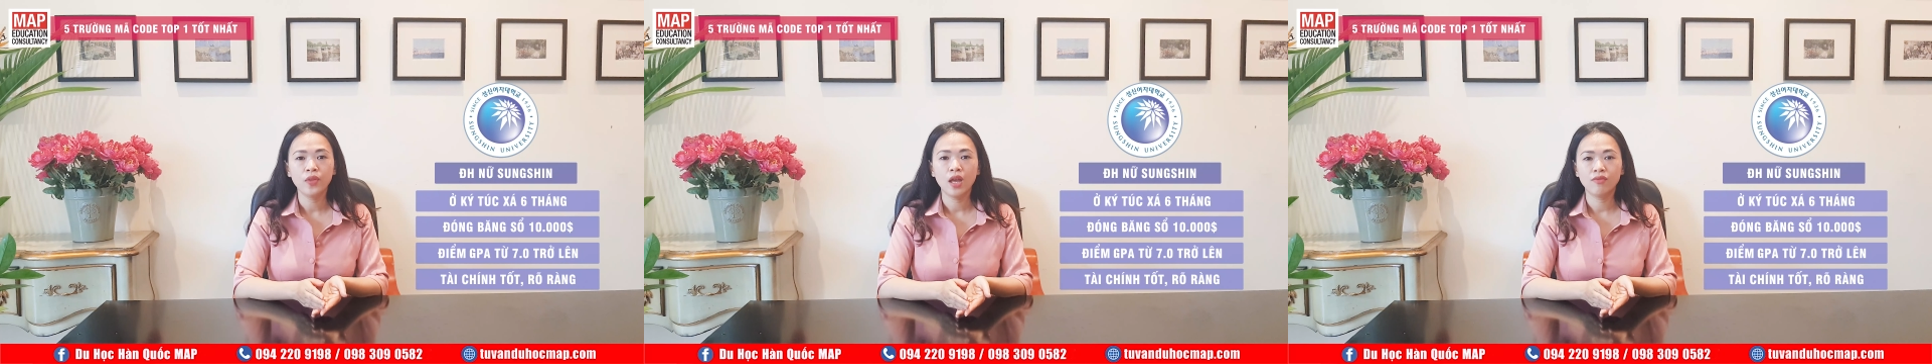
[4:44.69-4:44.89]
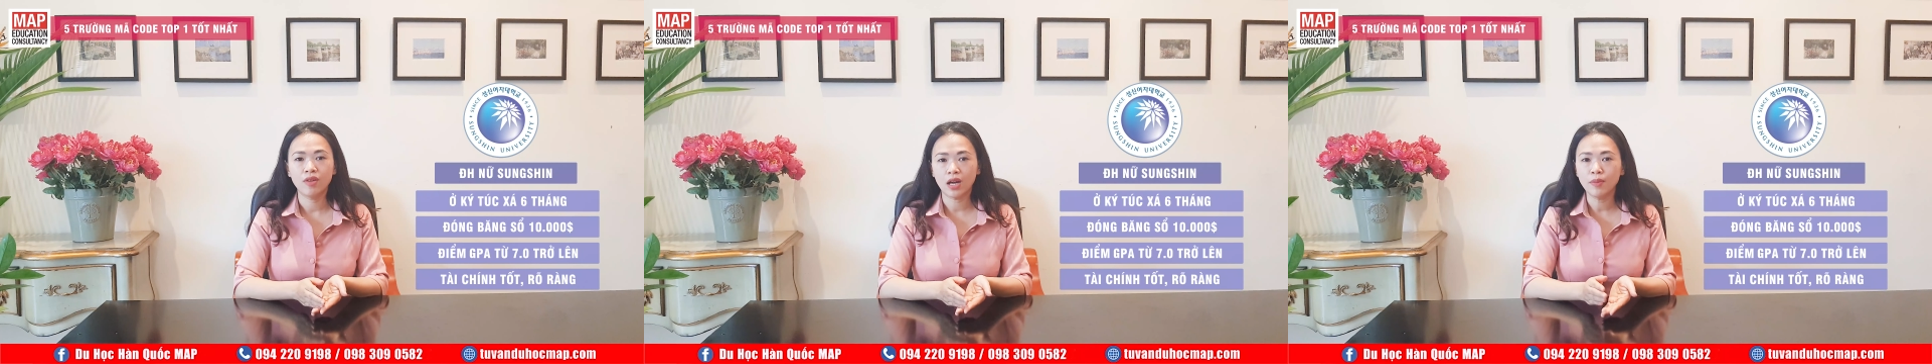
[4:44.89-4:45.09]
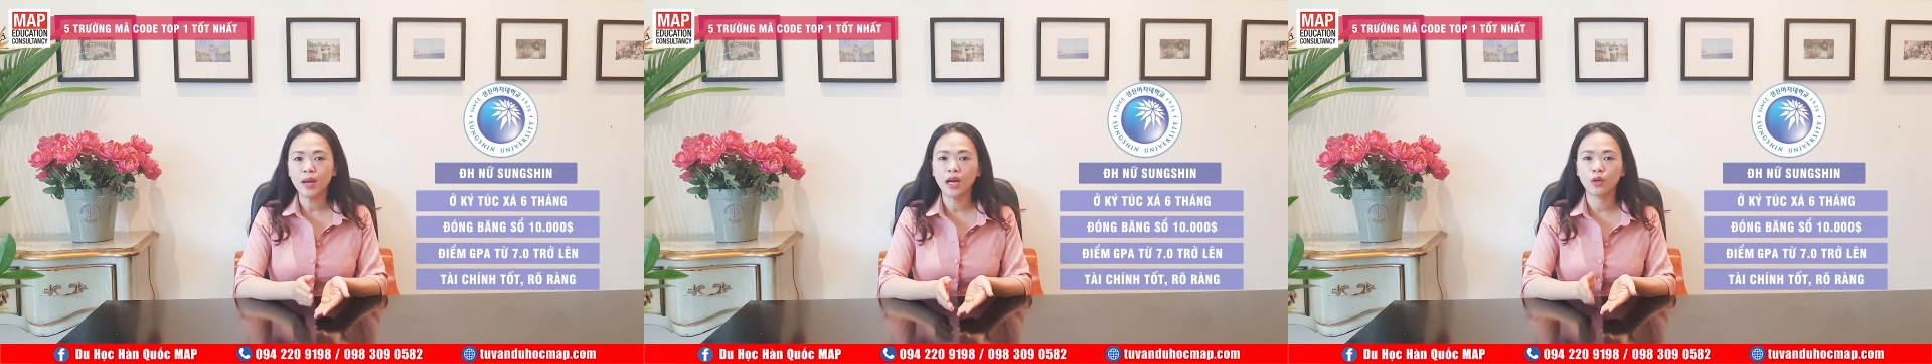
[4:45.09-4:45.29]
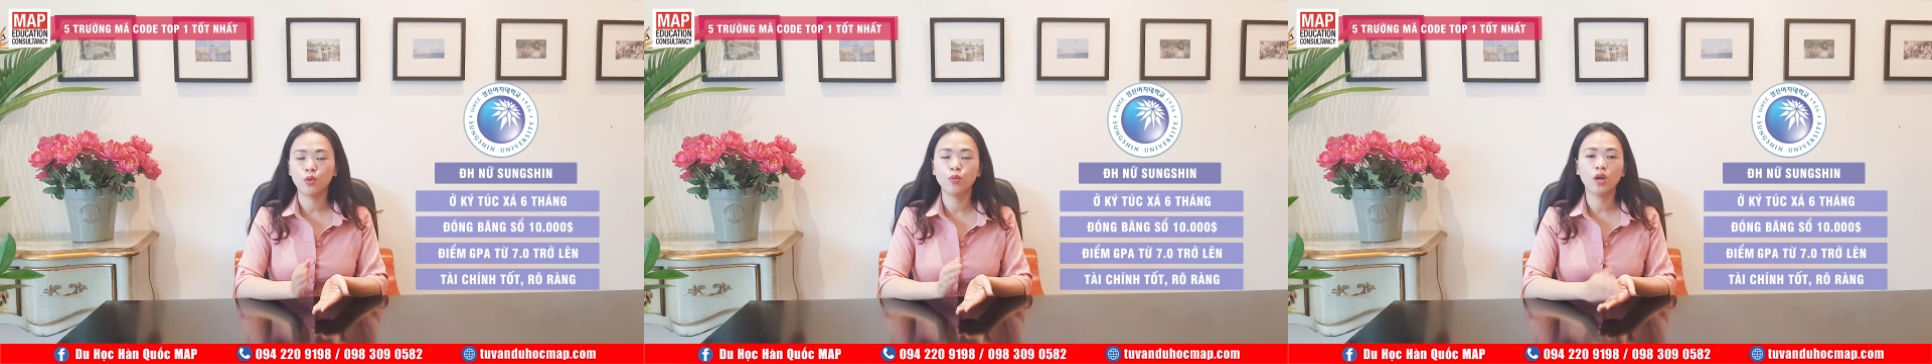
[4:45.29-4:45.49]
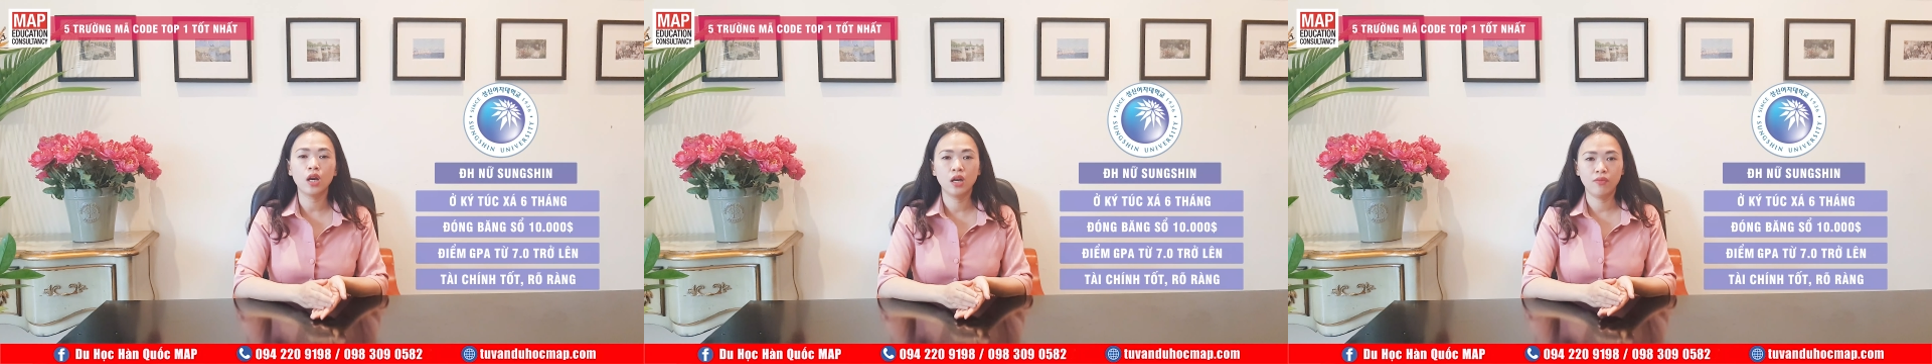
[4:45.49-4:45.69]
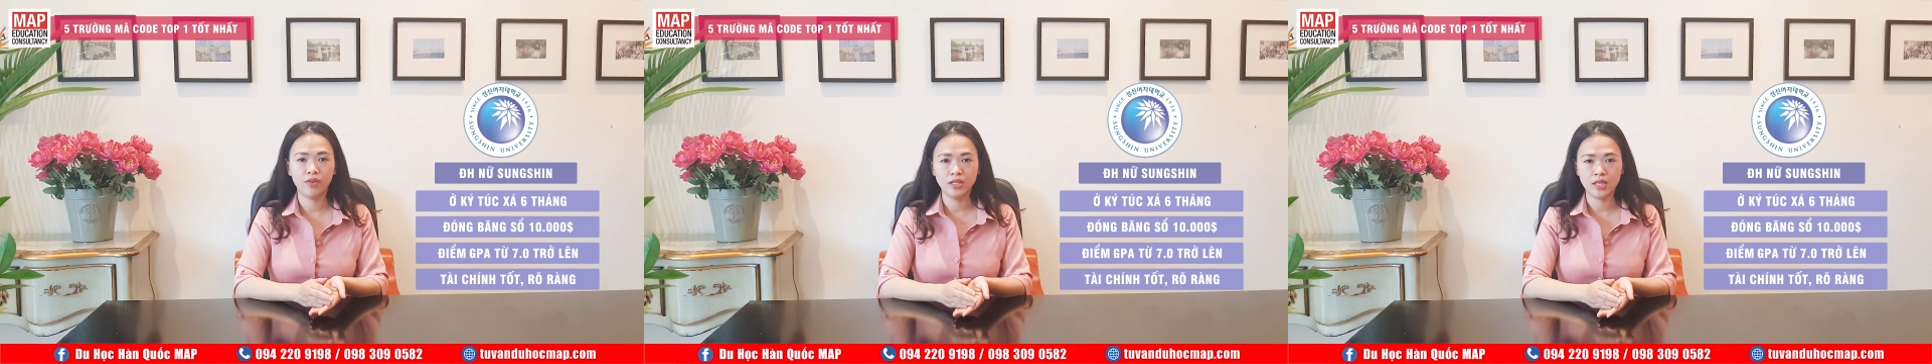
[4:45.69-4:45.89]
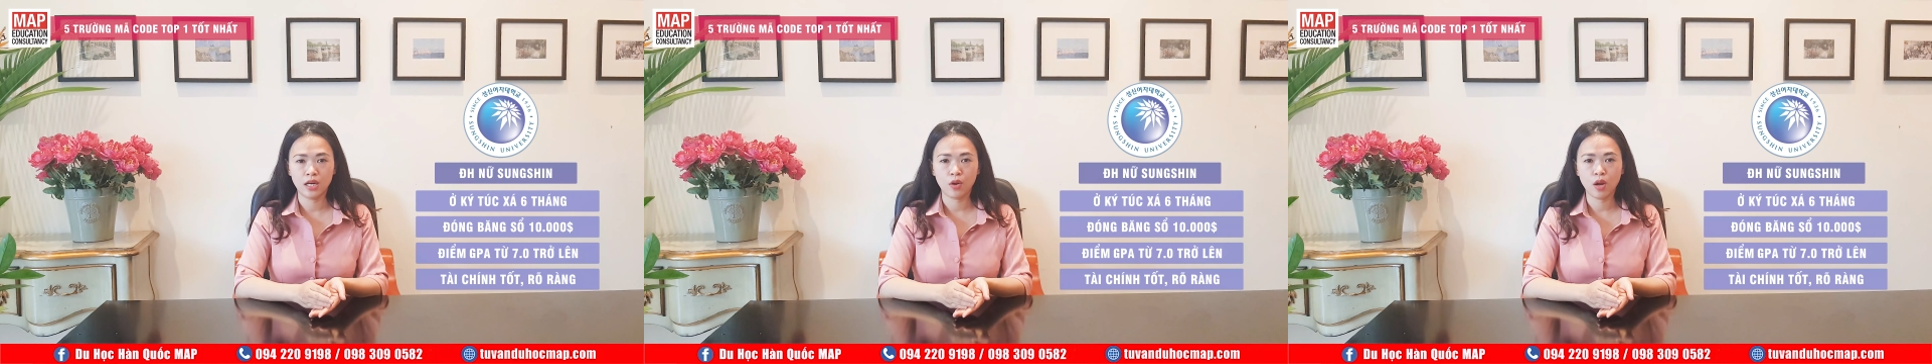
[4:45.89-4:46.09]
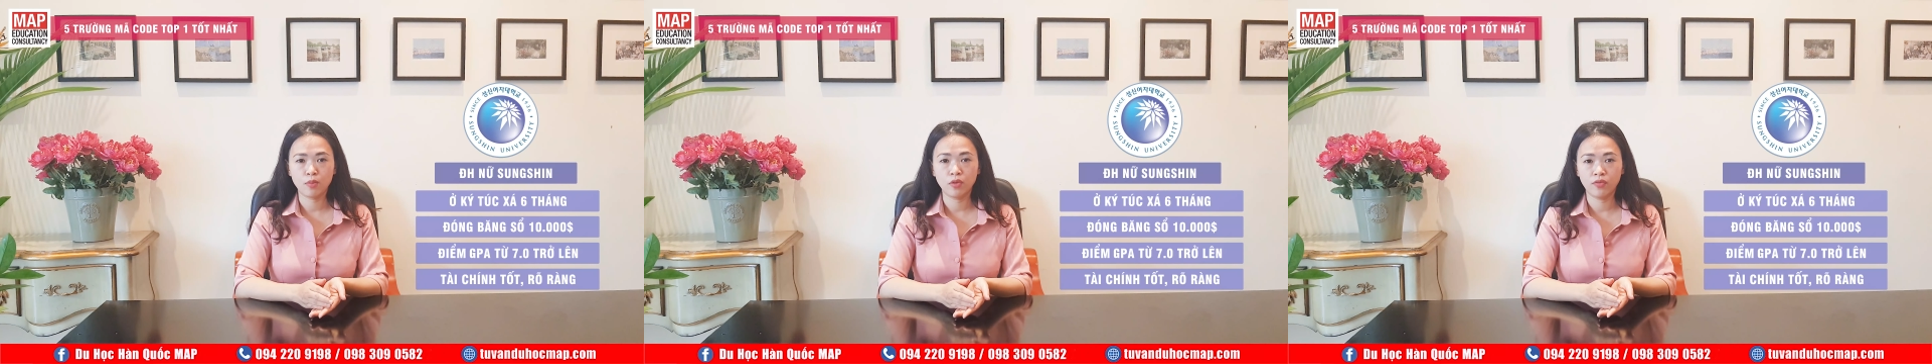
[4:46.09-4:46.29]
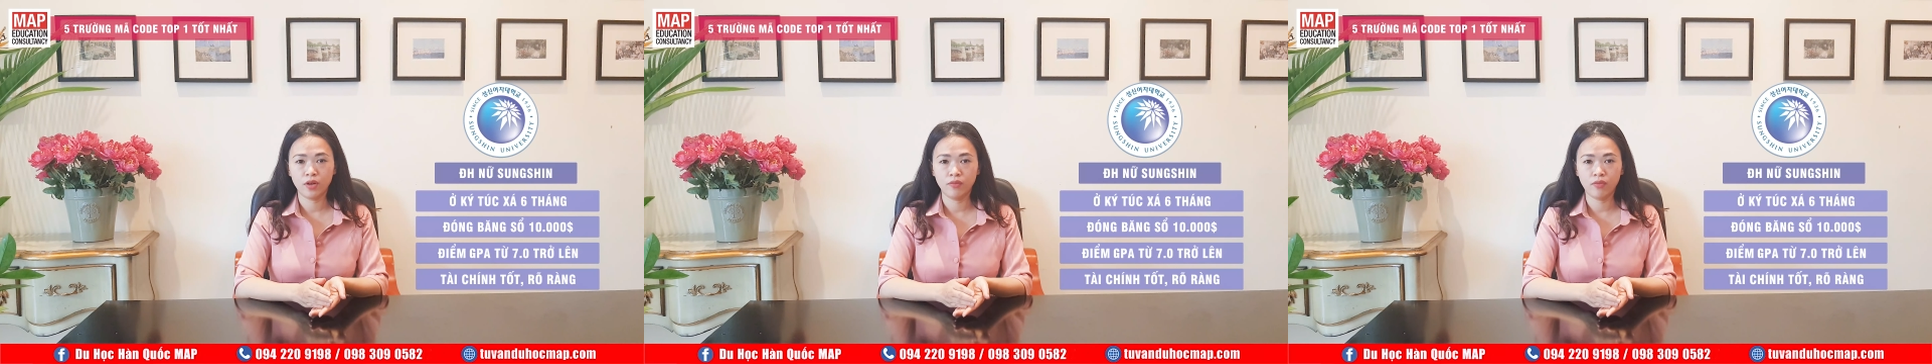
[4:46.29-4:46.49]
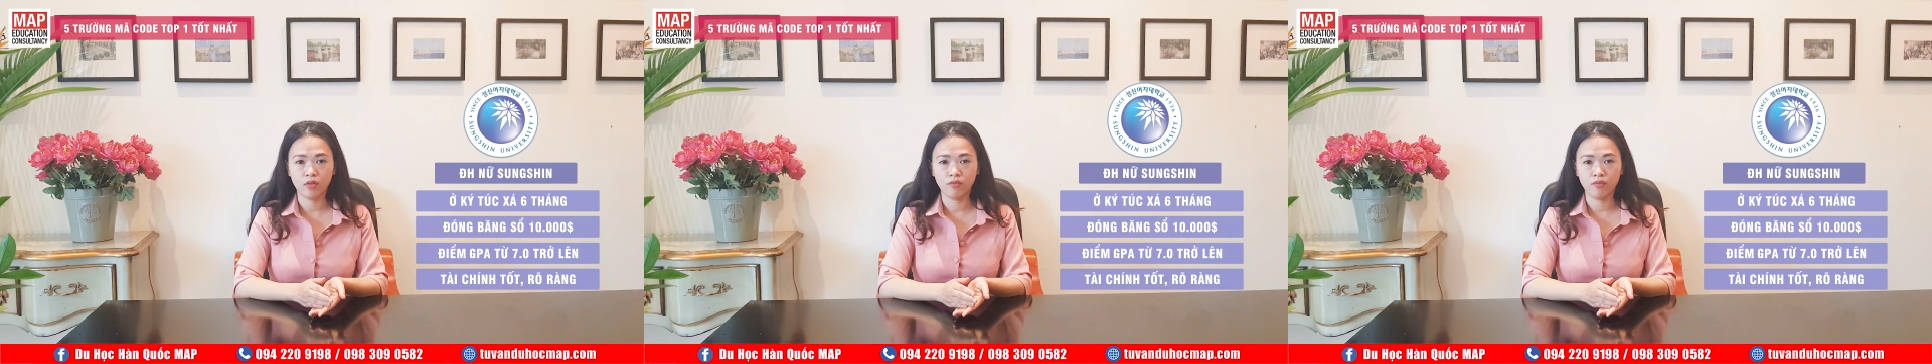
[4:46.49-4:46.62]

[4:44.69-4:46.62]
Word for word: và các bạn cũng cần phải trải qua một phần phỏng